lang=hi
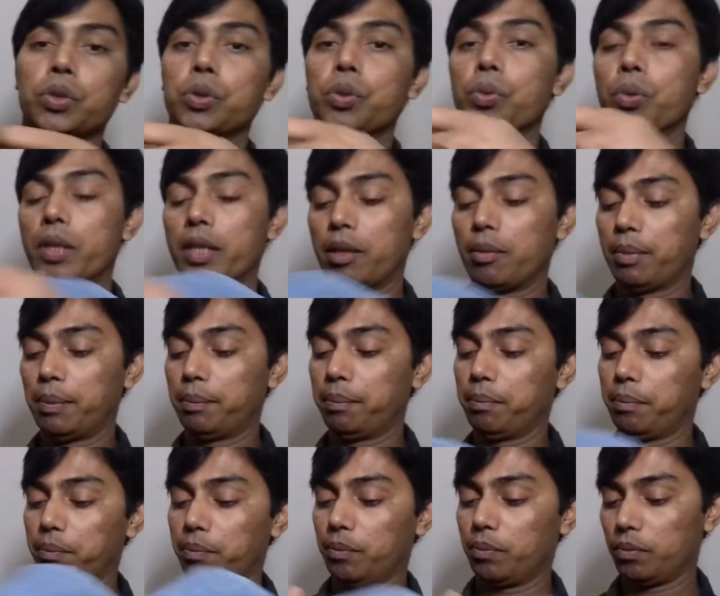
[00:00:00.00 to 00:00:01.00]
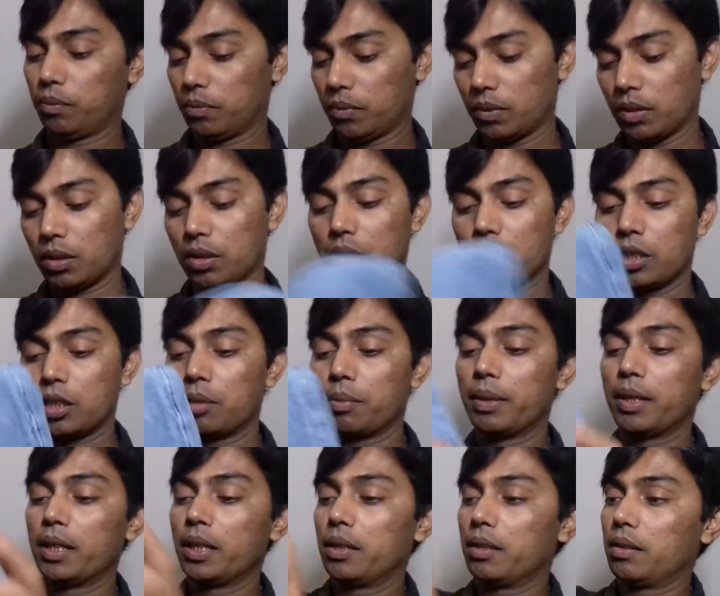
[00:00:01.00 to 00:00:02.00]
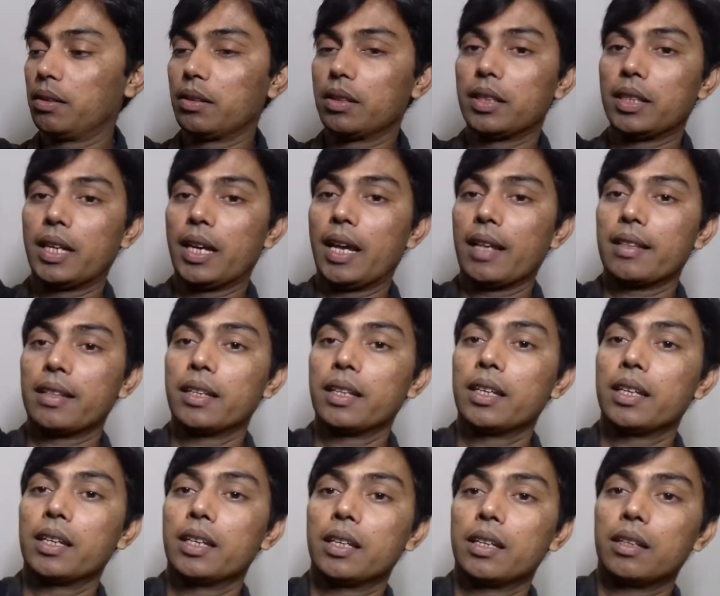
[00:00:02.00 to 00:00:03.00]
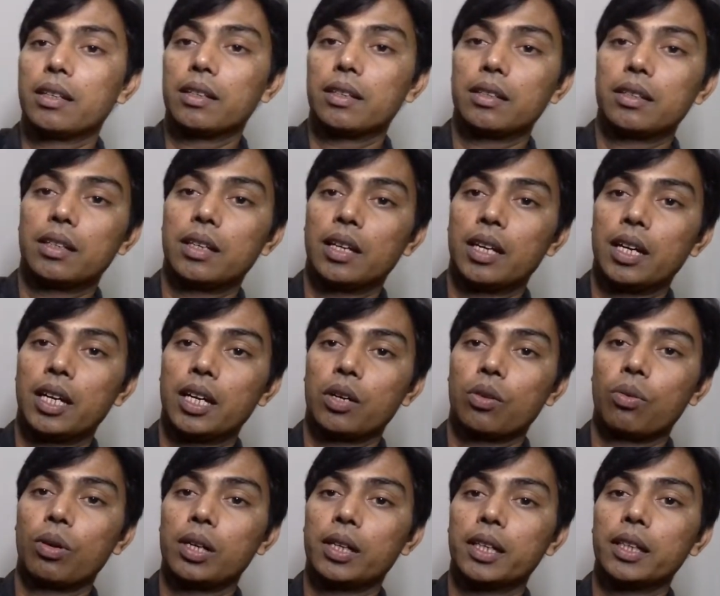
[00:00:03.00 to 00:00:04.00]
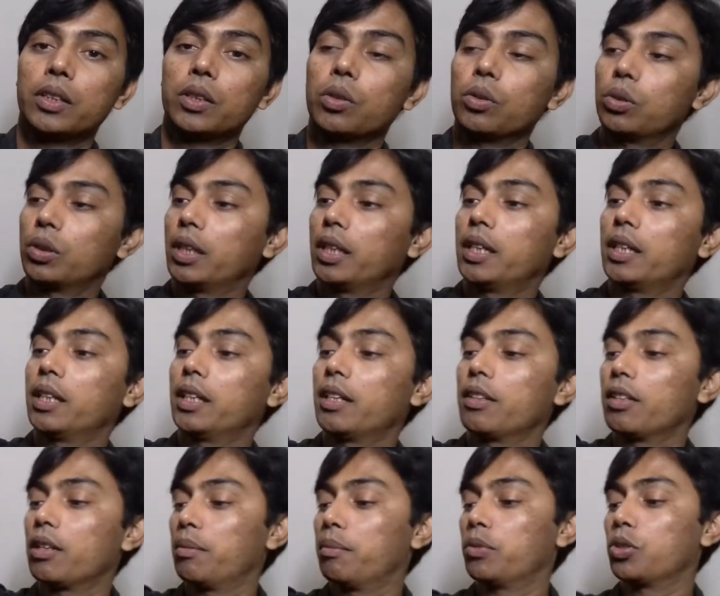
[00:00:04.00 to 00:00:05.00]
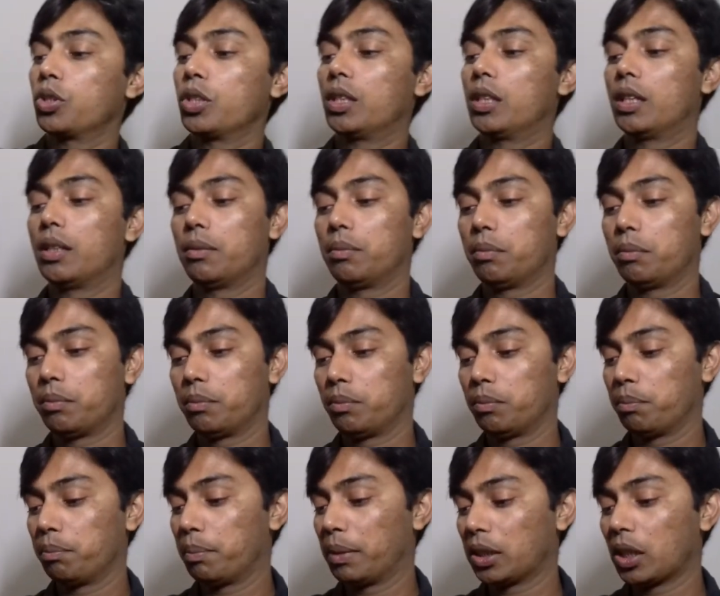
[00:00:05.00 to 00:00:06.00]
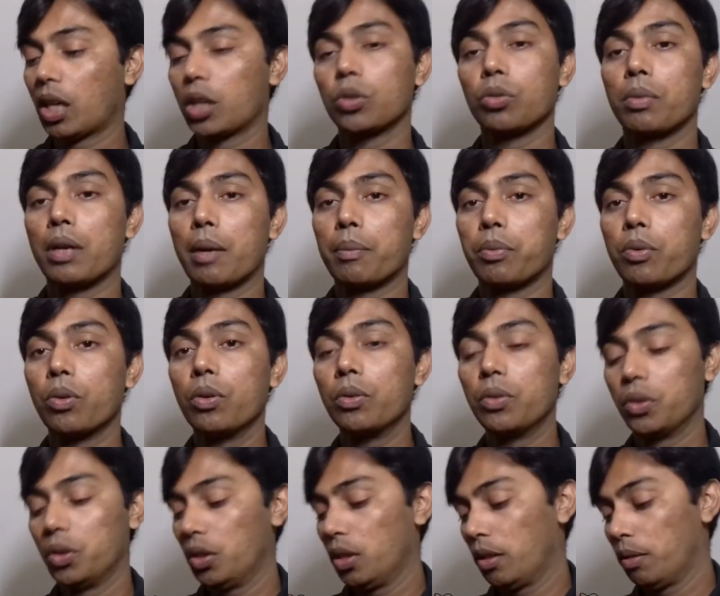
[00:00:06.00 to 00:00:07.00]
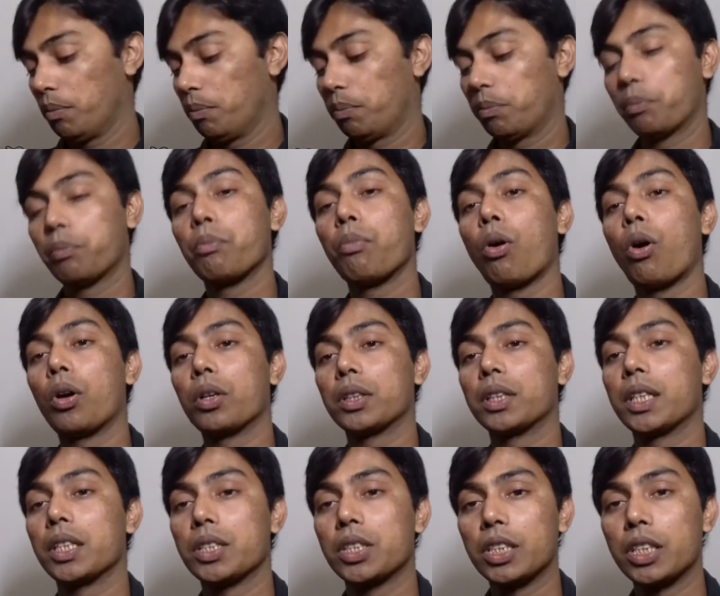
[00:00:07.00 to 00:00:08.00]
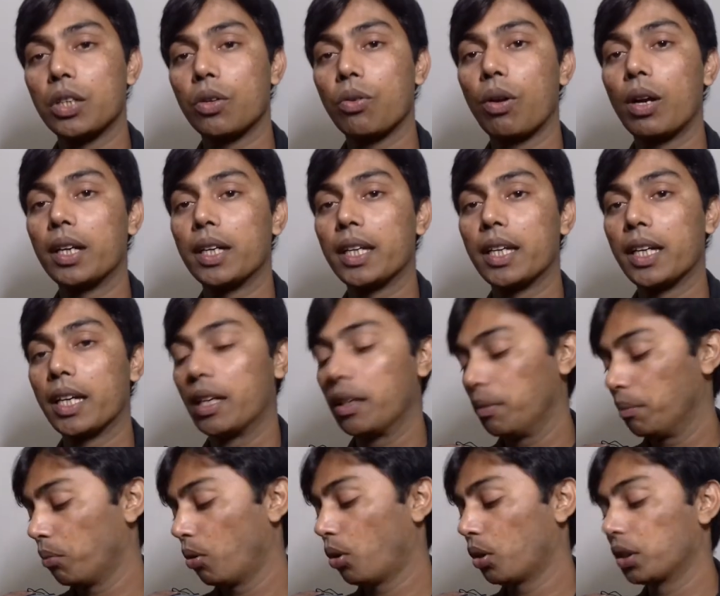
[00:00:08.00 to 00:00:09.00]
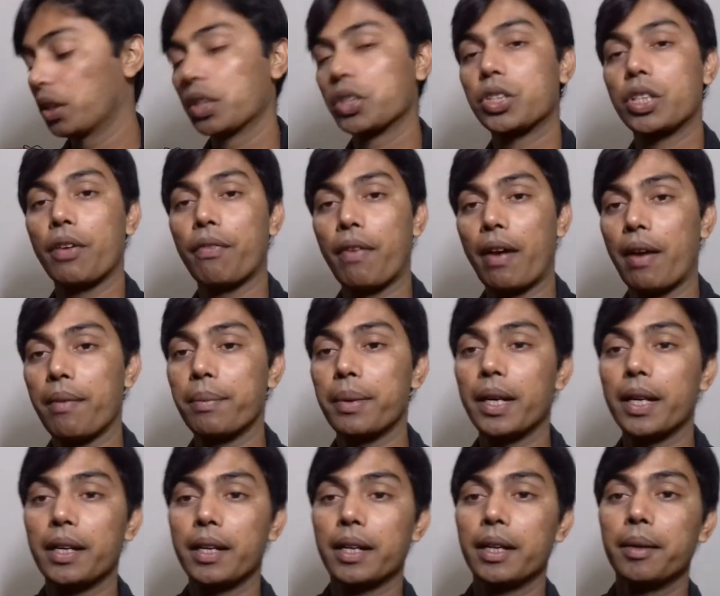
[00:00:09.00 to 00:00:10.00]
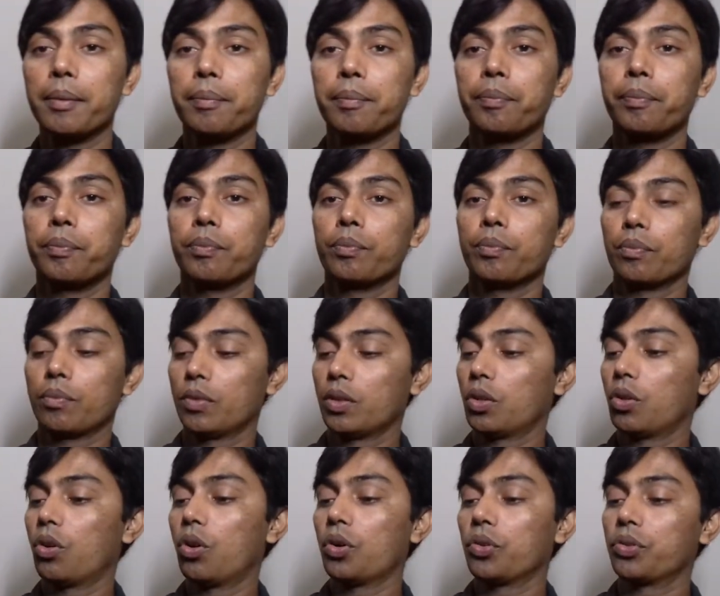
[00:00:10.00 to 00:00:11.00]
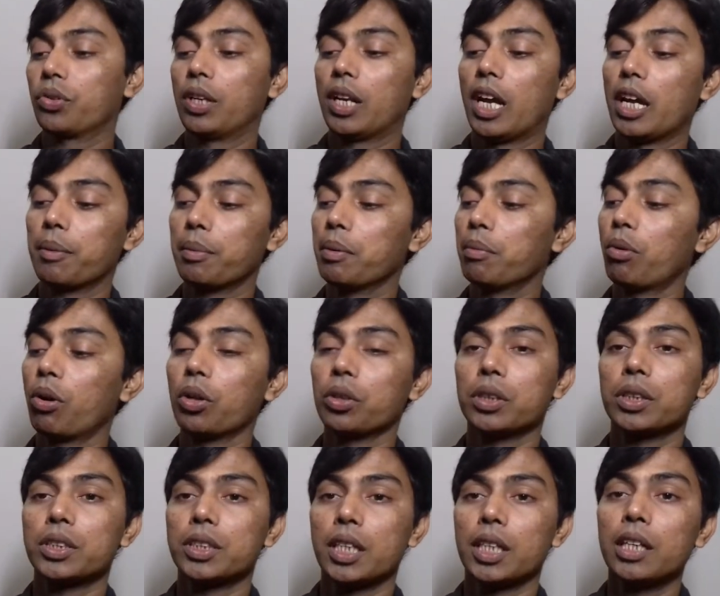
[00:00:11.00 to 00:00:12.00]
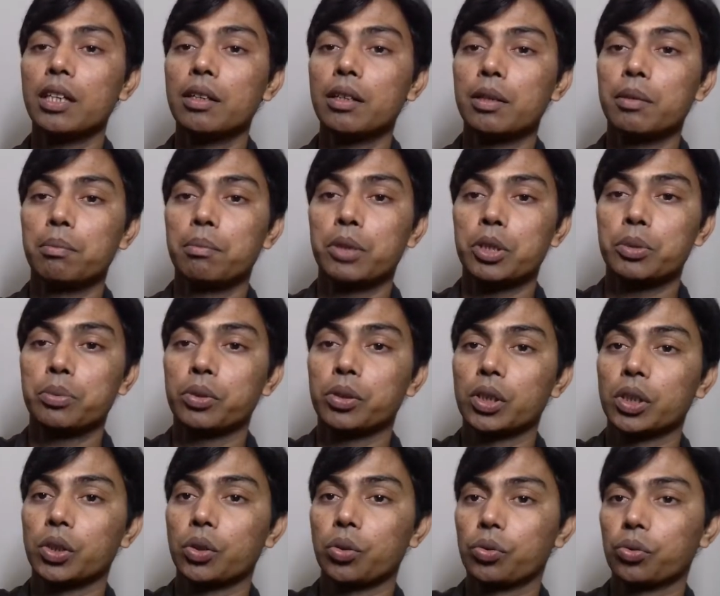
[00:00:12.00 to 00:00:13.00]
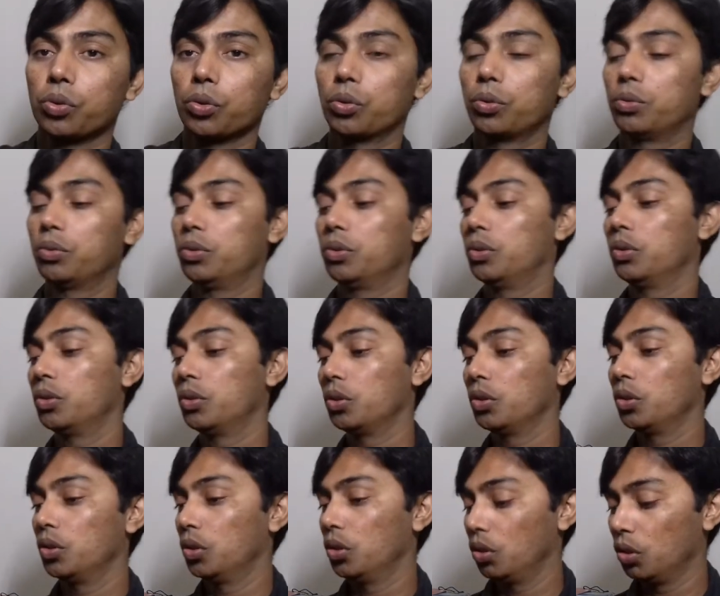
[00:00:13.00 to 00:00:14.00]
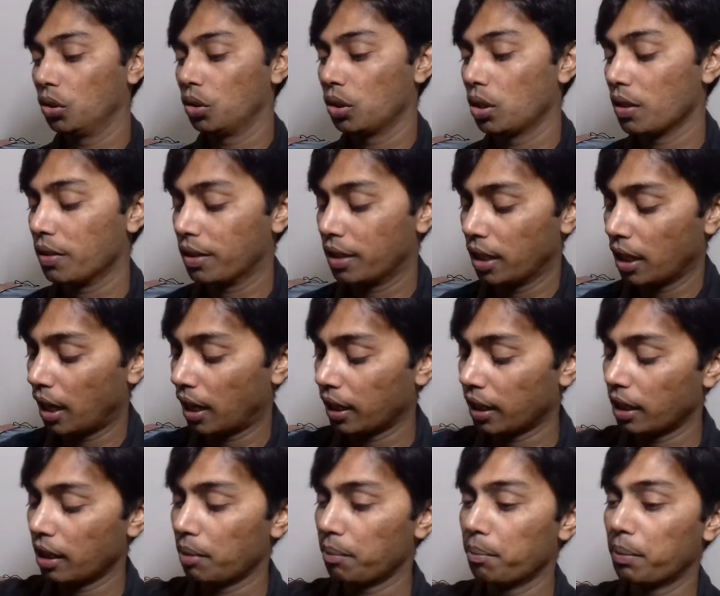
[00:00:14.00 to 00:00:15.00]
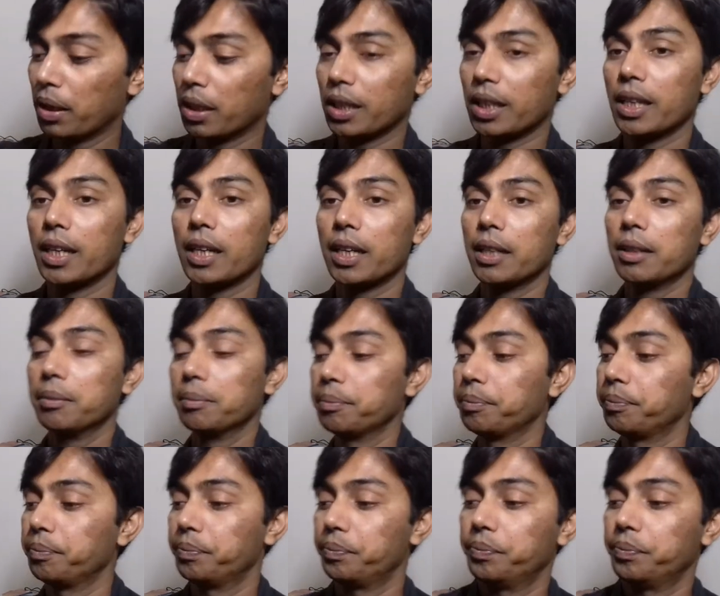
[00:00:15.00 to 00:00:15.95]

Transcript: छू के कि भाई कैसी है क्वालिटी तो देखने से मुझे बता दूँ मैं आपको बहुत ही अच्छी क्वालिटी है बहुत ही अच्छा फैब्रिक है और सिलाई भी बहुत ही ज़्यादा मजबूत है दोस्तों इसके आगे हम बढ़ते हैं